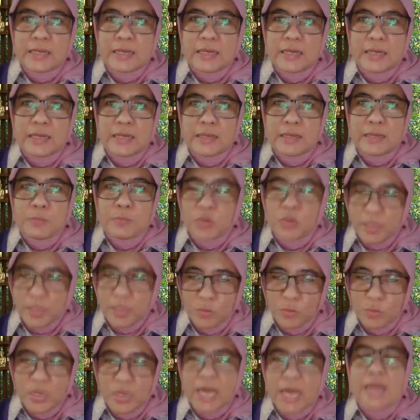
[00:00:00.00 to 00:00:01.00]
uh,
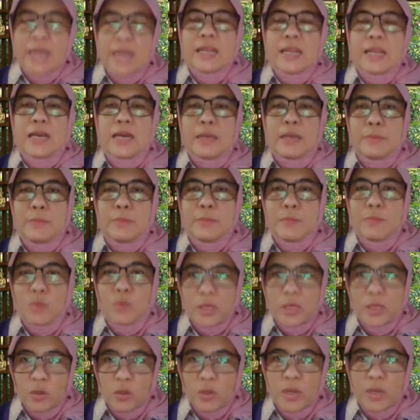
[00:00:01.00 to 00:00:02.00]
mudah-mudahan akan
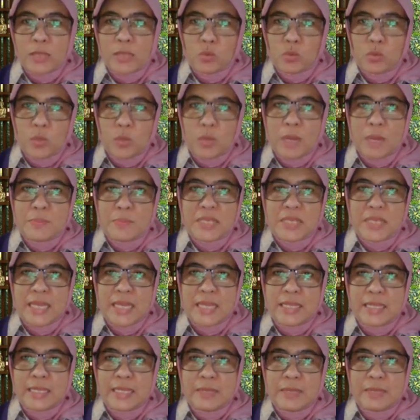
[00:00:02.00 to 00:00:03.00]
membuat orang tua
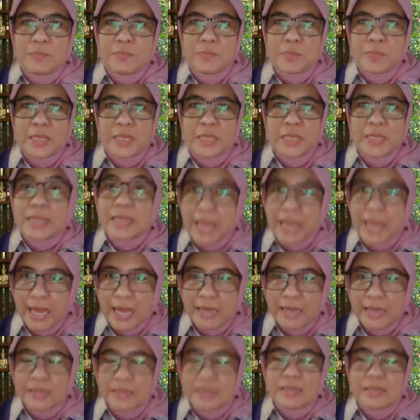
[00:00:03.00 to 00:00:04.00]
menjadi lebih
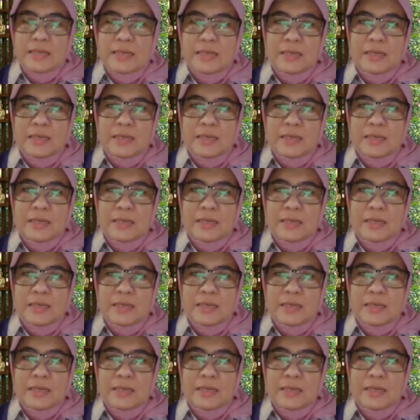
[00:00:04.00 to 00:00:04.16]
tenang